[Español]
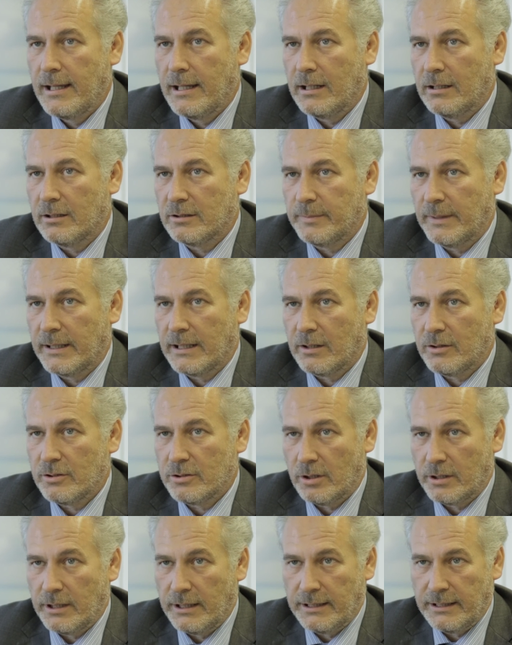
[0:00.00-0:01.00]
en los
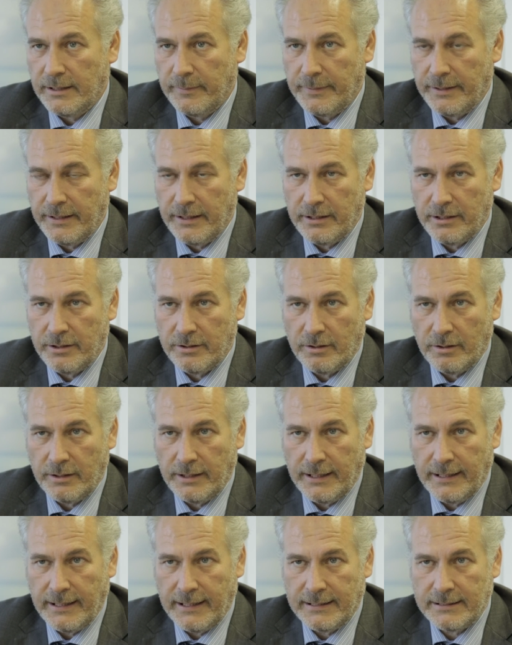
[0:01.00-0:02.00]
mercados de Oriente Medio
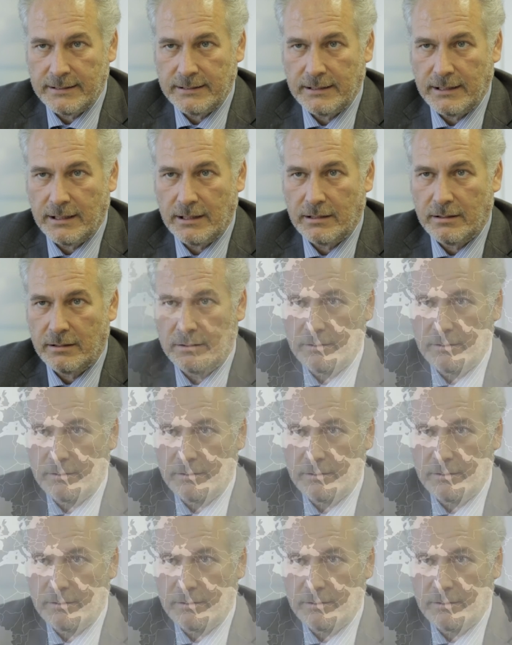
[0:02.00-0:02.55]
y en Asia.